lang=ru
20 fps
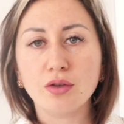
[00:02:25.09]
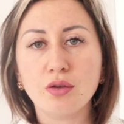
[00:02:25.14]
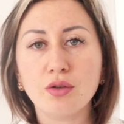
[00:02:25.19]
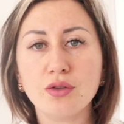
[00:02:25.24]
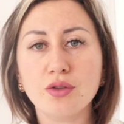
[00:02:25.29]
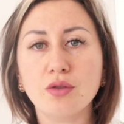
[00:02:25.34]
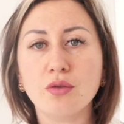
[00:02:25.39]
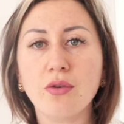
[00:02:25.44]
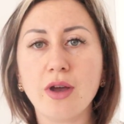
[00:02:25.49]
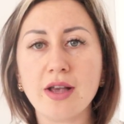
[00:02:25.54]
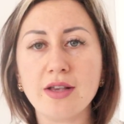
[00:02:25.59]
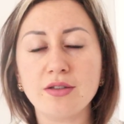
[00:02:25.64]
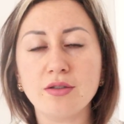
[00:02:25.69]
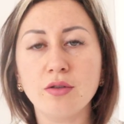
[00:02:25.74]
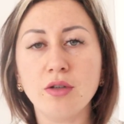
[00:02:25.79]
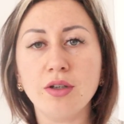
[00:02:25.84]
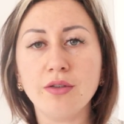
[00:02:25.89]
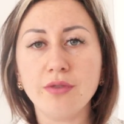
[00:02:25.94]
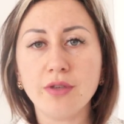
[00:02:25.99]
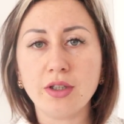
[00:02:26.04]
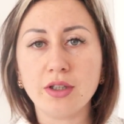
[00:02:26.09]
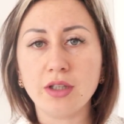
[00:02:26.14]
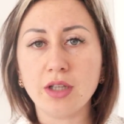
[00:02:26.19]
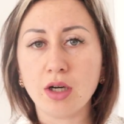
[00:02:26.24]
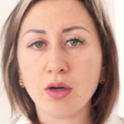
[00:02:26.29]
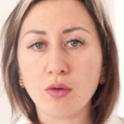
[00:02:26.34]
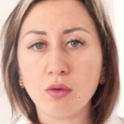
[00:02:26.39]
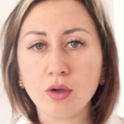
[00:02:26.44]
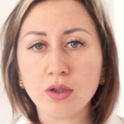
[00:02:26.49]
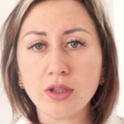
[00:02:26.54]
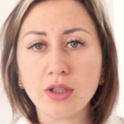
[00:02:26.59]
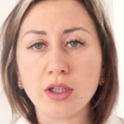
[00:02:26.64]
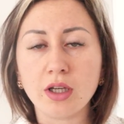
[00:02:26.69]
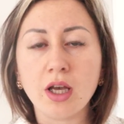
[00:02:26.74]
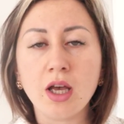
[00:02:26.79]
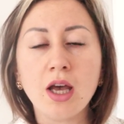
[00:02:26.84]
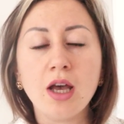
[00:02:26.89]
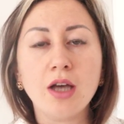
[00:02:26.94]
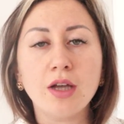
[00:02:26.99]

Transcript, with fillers: то есть у вас нулевые доходы,